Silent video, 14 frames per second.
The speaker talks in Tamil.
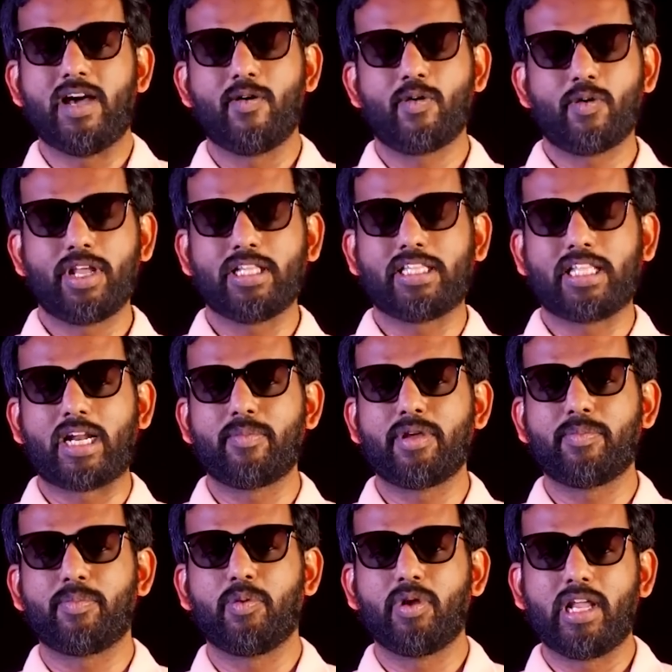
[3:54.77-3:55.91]
அவருடைய
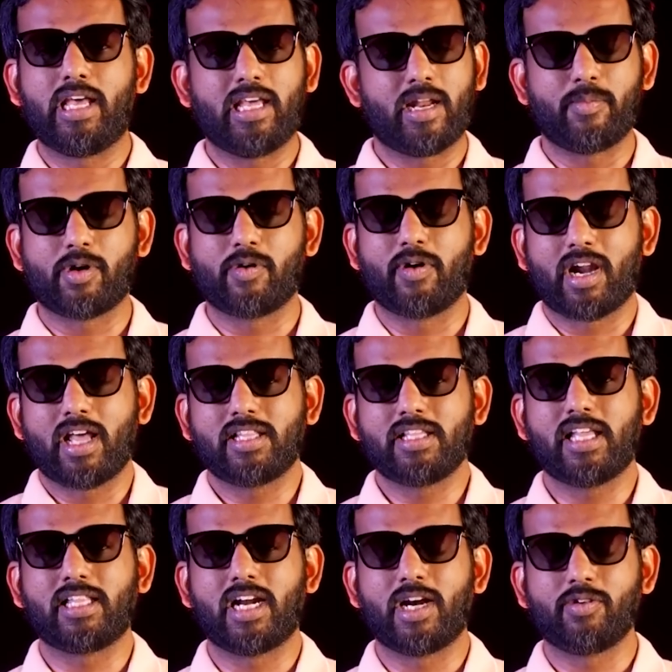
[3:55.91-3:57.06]
திறமை போல் நமக்கு வராது
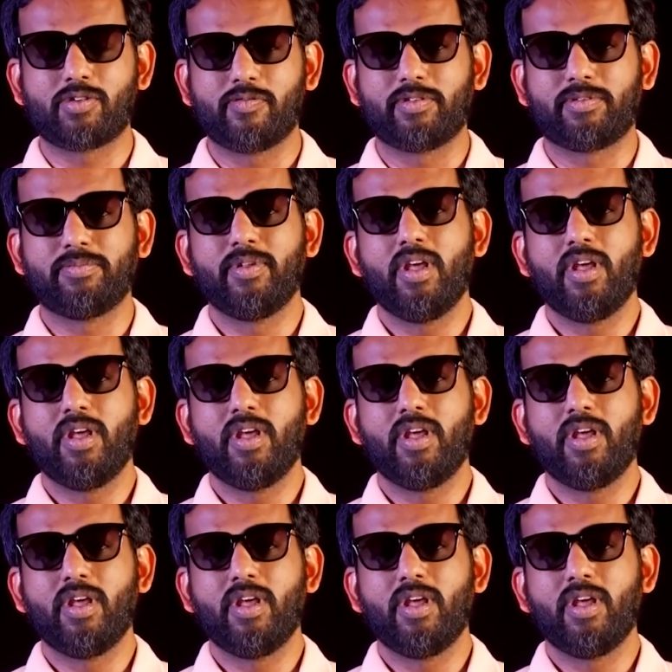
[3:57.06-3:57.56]
அந்த அளவுக்கு